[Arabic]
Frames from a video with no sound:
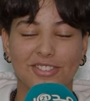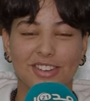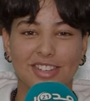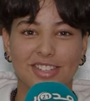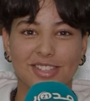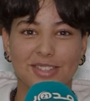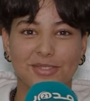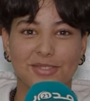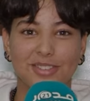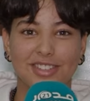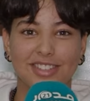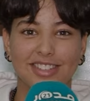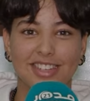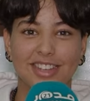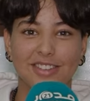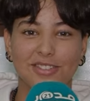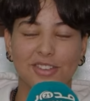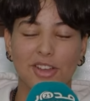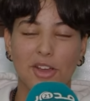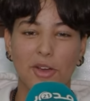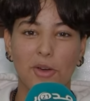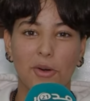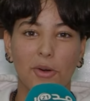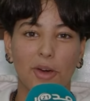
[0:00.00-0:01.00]
راسي بزاف
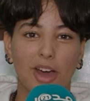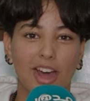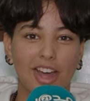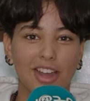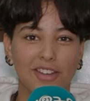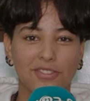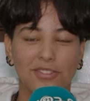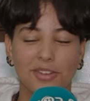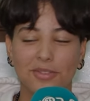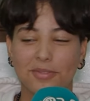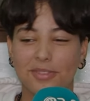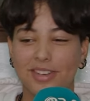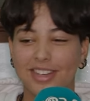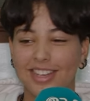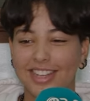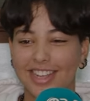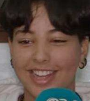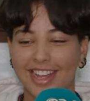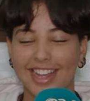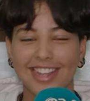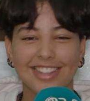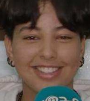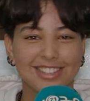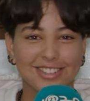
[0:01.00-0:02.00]
وعارفه باللي
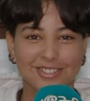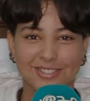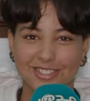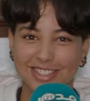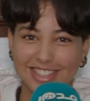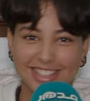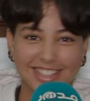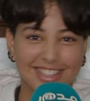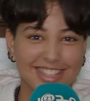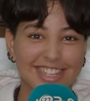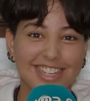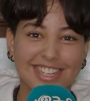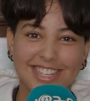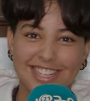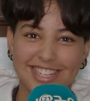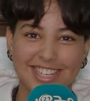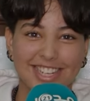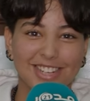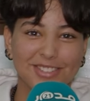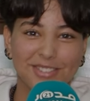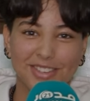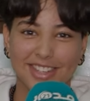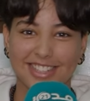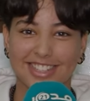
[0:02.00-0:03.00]
غادي نوصل داكشي
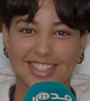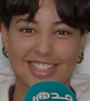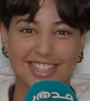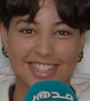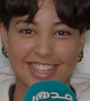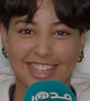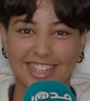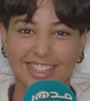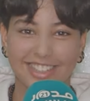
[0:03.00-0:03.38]
اللي بغيت ان شاء